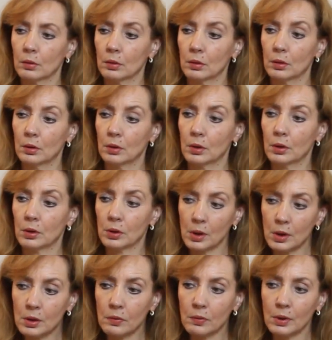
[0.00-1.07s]
И,
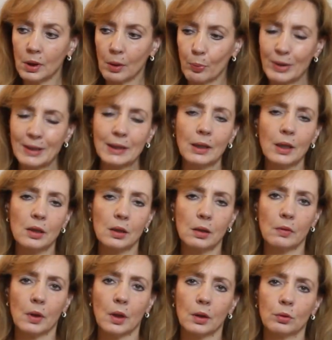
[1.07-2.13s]
естественно,
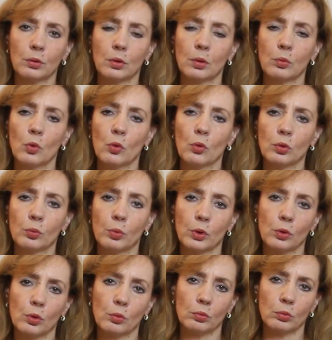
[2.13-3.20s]
последствия, которые могут
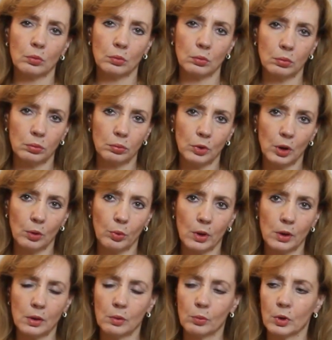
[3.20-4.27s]
потом
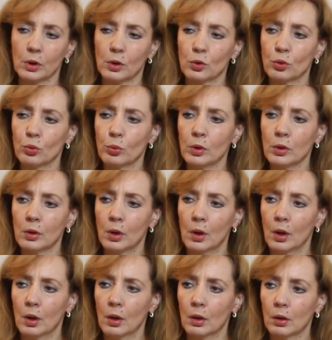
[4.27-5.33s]
необратимо наступить,
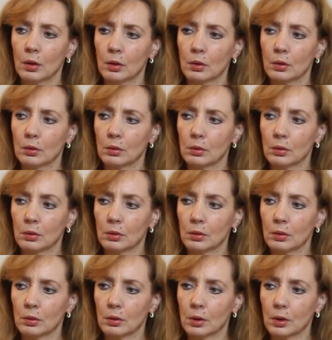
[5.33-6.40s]

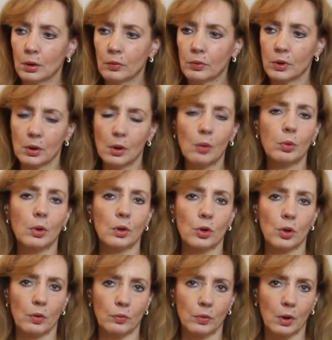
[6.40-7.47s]
они всегда
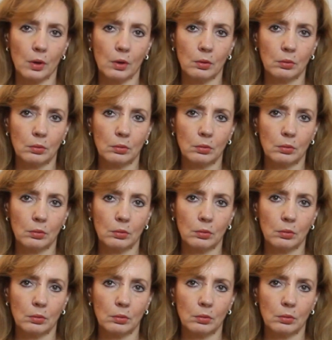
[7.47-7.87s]
плачевные.